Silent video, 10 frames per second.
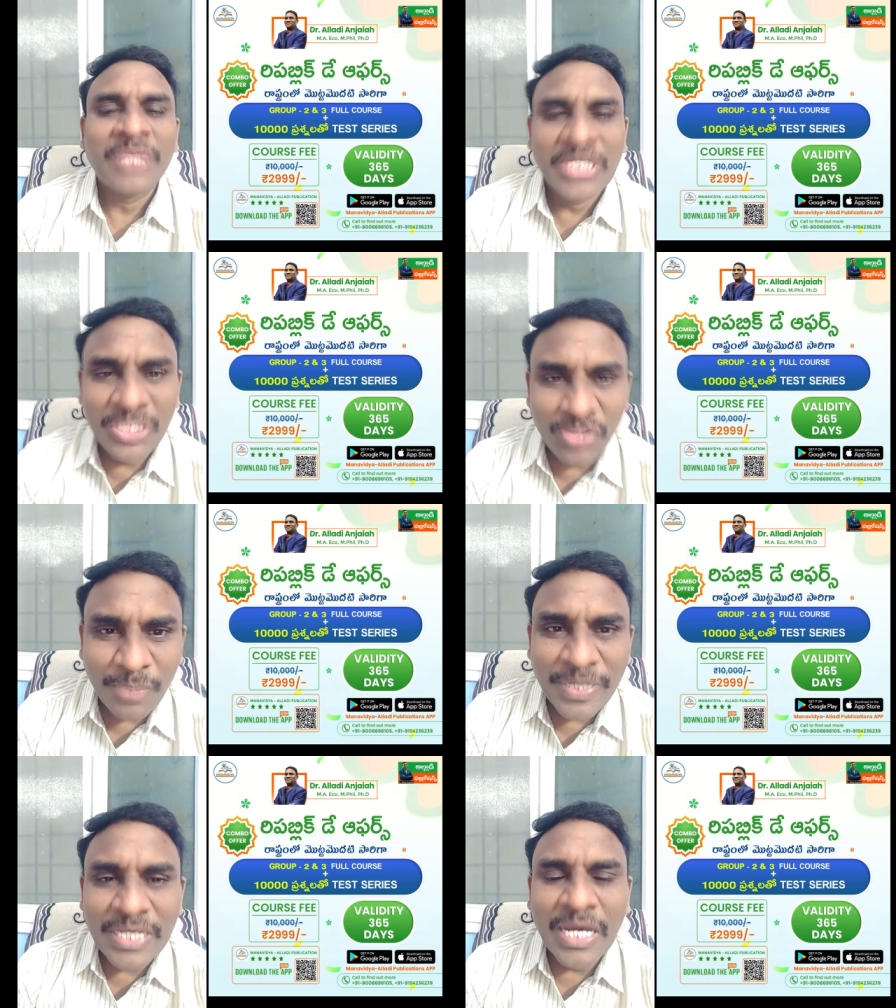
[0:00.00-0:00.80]
దీంతో
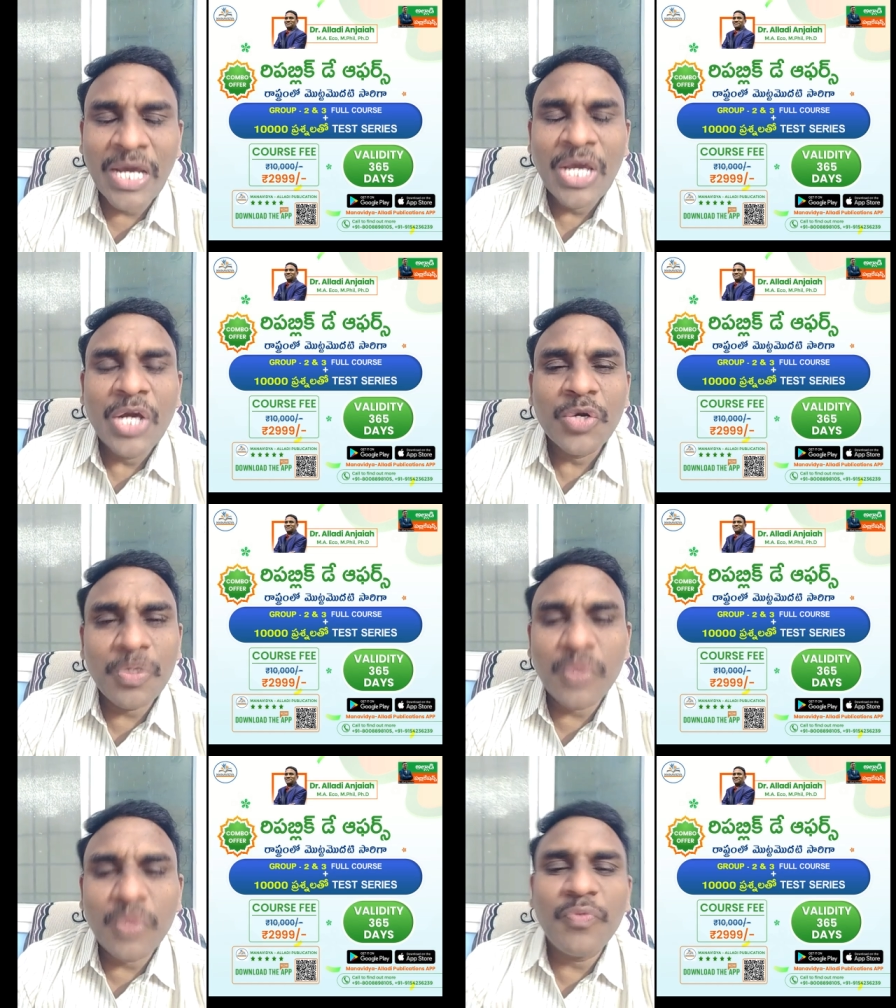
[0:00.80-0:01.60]
పాటుగా
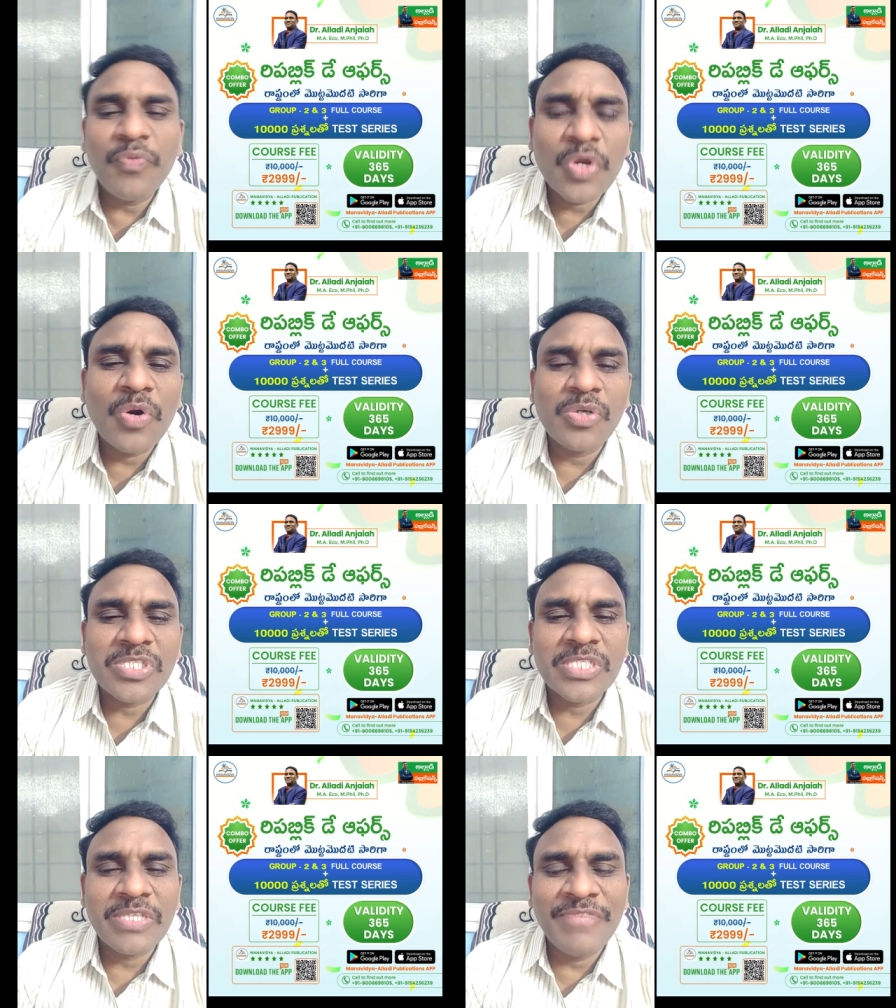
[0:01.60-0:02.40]
గ్రూప్ టూ ఫుల్
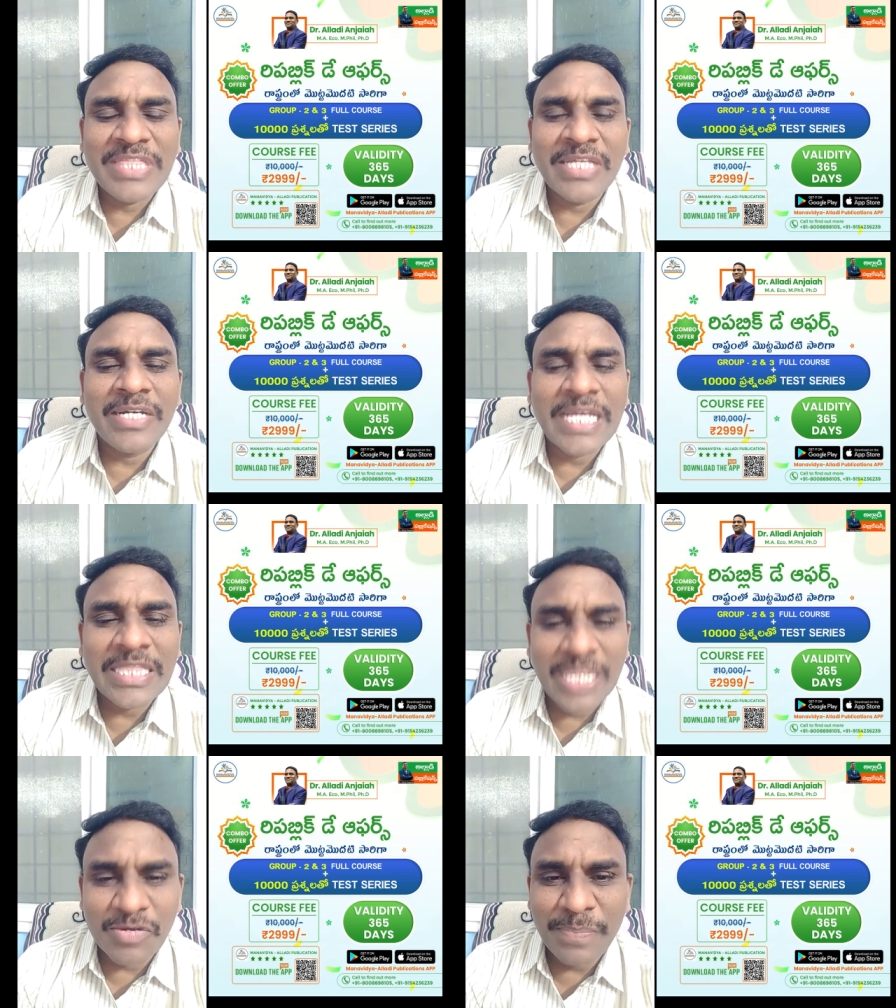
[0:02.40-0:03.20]
కోర్స్ విత్ టెన్
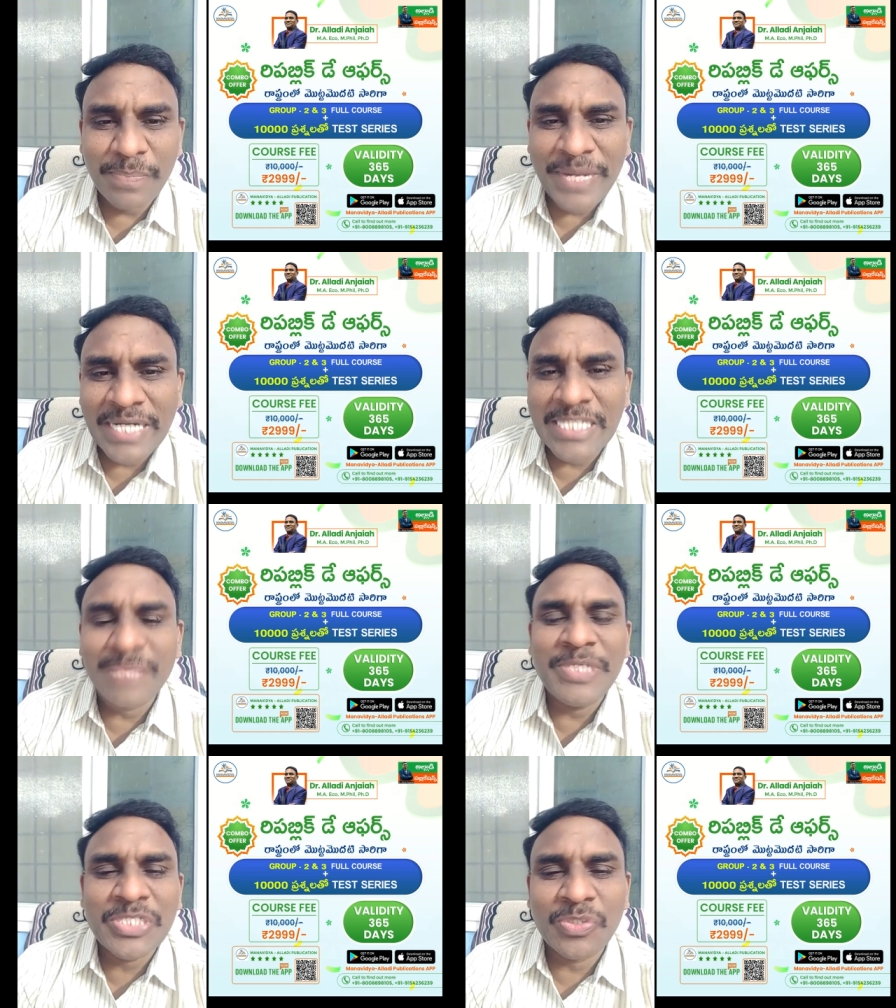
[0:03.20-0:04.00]
థౌజండ్ ప్రాక్టీస్
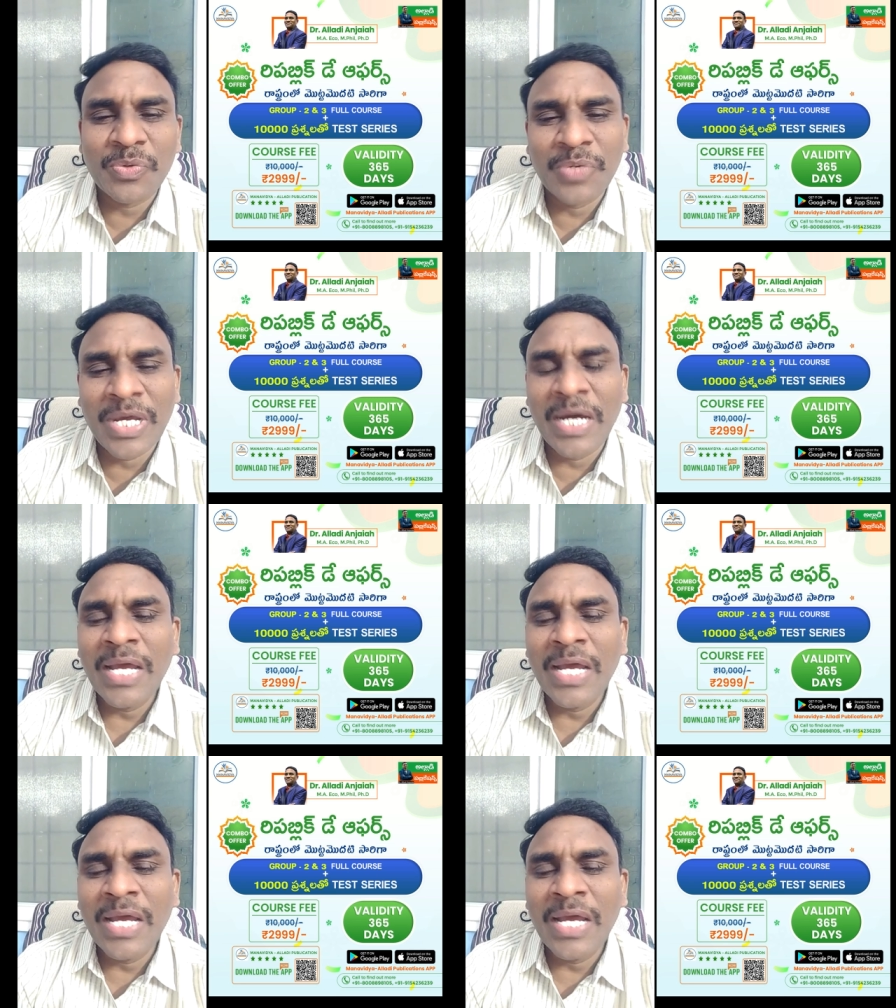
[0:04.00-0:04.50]
బిట్స్తో కూడా